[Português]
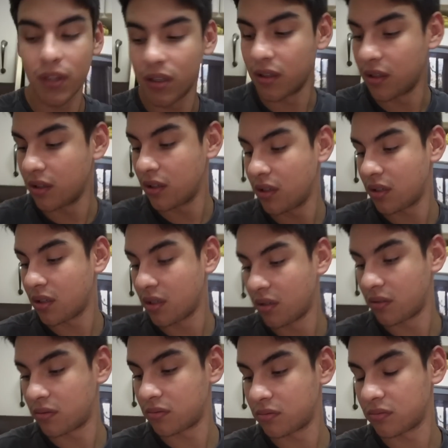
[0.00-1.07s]
E,
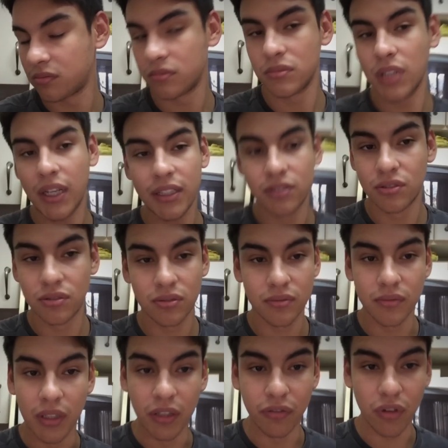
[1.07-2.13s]
e, é isso,
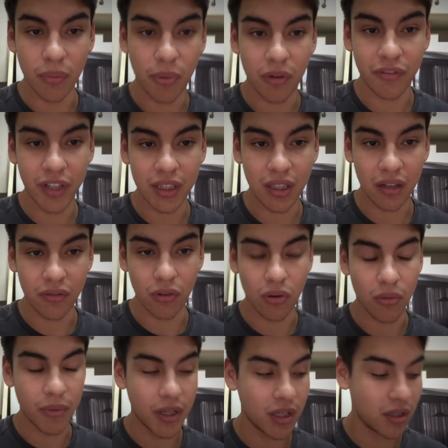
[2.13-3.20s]
e vou aproveitar, vou
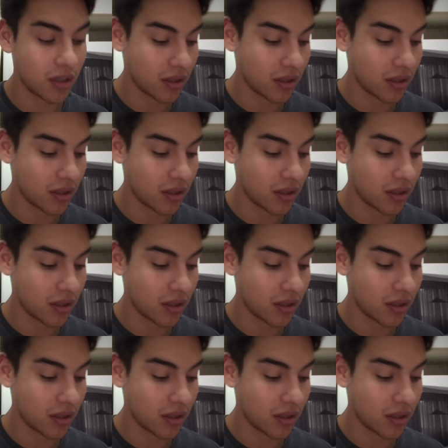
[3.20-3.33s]
comer.